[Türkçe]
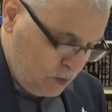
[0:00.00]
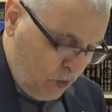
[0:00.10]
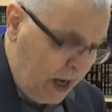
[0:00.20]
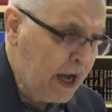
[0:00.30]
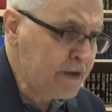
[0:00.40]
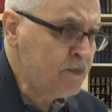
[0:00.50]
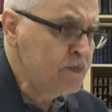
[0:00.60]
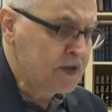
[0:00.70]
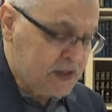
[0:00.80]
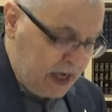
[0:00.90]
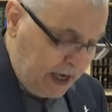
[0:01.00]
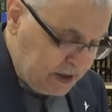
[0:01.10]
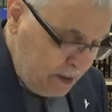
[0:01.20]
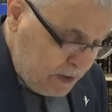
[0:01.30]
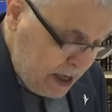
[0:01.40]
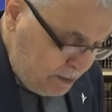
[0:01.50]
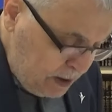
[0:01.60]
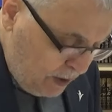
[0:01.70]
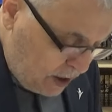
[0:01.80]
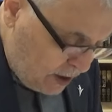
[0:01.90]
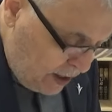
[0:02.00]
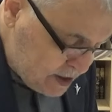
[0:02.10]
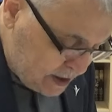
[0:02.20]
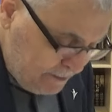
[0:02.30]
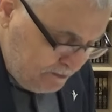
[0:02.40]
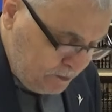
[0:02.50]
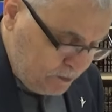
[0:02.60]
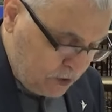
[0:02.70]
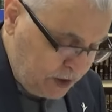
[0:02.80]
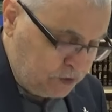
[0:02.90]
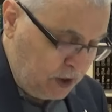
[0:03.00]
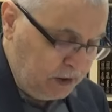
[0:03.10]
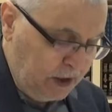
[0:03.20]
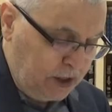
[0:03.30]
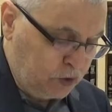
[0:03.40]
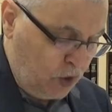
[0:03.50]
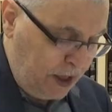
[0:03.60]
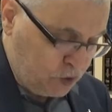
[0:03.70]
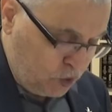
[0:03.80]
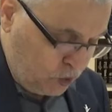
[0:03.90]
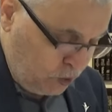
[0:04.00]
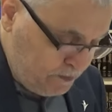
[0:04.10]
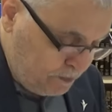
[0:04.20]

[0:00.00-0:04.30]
Ve an Sa'd ibn Ebi Vakkasin radıyallahu anhu